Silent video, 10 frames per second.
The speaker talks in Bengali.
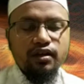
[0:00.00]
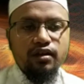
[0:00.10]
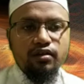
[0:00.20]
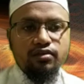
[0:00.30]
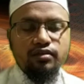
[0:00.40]

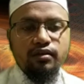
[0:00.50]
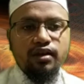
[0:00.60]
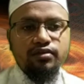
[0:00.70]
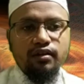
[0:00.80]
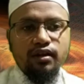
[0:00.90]
রসুল্লাহ
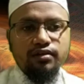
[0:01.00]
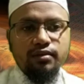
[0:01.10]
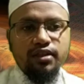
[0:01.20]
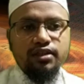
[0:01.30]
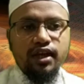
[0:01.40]
সাল্লাহ
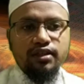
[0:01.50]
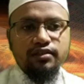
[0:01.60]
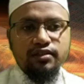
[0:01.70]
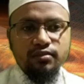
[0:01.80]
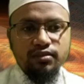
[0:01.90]
আসলামের একটি হাদিস
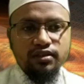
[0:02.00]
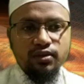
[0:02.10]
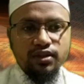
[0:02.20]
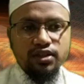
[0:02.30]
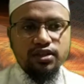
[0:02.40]
তিরমিজিতেও
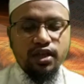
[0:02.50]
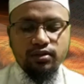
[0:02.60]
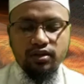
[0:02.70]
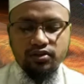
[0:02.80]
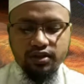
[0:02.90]
এসেছে
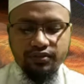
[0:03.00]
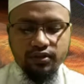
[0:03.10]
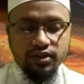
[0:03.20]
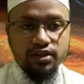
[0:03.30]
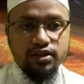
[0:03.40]
আবুদাউদ
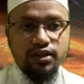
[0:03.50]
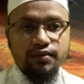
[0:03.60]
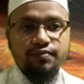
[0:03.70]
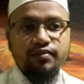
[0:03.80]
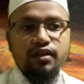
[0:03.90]
শরীফেও এসেছে
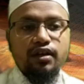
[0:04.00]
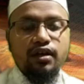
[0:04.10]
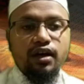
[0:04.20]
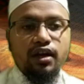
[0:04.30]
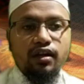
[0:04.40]

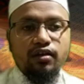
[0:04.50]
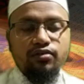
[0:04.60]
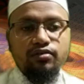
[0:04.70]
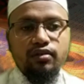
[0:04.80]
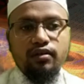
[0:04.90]
আল্লাহ
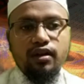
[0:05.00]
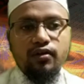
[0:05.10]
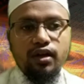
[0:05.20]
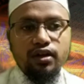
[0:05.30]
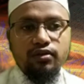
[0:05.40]
রসুল সাল্লাহ
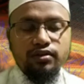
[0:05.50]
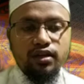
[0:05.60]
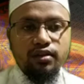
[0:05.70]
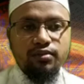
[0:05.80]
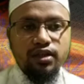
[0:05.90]
আলী
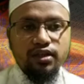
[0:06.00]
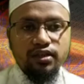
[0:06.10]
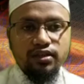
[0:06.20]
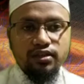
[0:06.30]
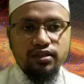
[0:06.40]
আসাল্লামকে
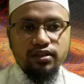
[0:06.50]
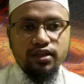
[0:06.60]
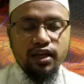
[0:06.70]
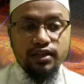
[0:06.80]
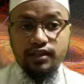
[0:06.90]

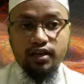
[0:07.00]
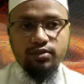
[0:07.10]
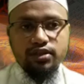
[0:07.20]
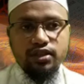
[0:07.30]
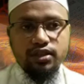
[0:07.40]
এক সাহাবি
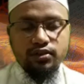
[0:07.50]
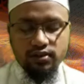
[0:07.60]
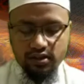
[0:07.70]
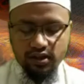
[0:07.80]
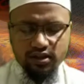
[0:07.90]
জিজ্ঞেস
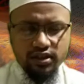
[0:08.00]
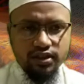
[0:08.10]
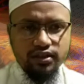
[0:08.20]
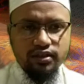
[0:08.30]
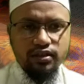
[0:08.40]
করেছিলেন যে
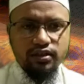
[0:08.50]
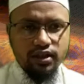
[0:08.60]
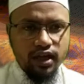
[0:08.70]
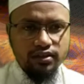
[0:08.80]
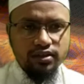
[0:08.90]

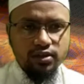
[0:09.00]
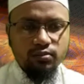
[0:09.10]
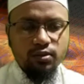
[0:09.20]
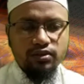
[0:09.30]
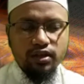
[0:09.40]
হাদিসটি
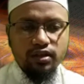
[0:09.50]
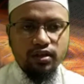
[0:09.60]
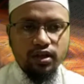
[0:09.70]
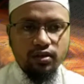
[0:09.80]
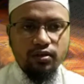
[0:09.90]
সম্ভবত
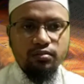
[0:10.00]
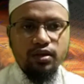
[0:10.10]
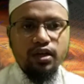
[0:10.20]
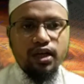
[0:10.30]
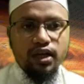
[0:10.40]
এরকম
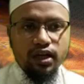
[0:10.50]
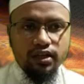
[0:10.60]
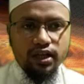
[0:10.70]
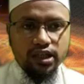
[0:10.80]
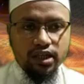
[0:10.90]

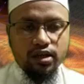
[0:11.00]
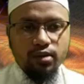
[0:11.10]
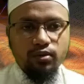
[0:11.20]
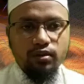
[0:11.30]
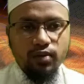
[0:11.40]
ইন্না
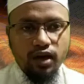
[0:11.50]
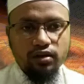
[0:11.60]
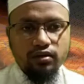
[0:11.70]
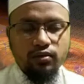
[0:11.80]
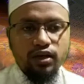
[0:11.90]
নরকাবুল বাহ
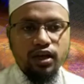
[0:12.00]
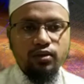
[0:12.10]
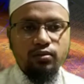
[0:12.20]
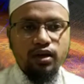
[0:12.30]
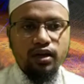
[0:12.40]

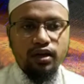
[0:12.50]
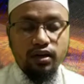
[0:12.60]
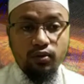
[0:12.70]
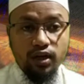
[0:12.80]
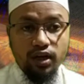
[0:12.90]
ওনাহনুমা
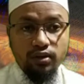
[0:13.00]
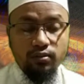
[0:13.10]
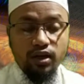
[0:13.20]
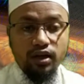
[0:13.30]
ওনাহনুমা